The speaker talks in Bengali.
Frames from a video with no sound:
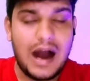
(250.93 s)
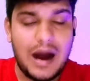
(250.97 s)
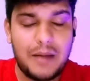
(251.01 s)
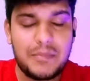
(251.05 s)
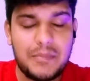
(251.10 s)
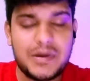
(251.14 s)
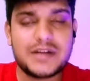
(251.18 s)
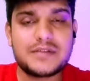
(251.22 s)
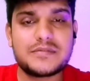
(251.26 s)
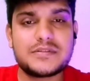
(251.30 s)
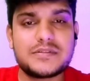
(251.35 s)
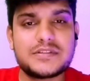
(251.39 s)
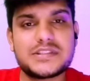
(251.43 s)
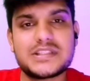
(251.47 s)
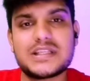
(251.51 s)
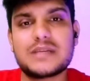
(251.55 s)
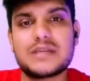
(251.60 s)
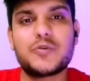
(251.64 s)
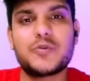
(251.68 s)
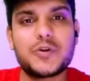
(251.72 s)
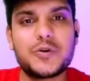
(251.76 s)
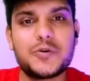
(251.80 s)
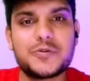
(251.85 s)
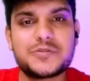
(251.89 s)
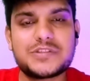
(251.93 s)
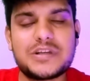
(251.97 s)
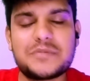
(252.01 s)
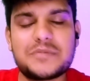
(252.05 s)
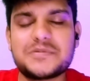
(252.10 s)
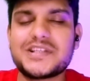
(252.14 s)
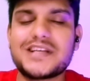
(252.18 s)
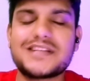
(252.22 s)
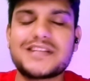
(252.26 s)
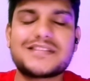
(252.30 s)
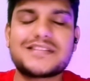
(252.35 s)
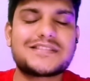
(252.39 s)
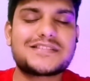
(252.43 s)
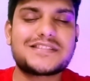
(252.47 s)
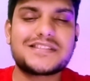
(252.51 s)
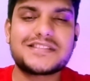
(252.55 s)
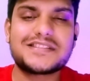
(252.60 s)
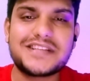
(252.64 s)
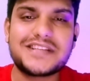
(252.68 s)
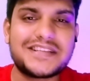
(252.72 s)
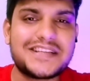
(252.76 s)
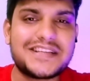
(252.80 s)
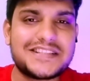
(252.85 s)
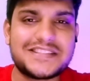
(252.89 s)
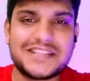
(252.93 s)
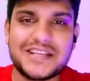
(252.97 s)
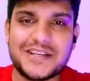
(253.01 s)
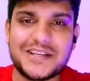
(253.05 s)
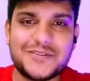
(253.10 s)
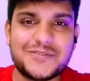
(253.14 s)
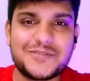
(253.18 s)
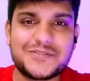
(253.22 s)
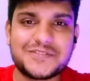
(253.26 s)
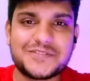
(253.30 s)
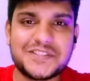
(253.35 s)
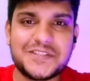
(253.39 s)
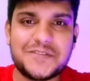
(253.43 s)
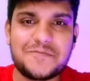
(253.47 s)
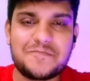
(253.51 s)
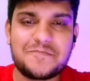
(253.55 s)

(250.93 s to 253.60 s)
আমার যেটা মনে হচ্ছে আমি জাস্ট সেটাই শেয়ার করছি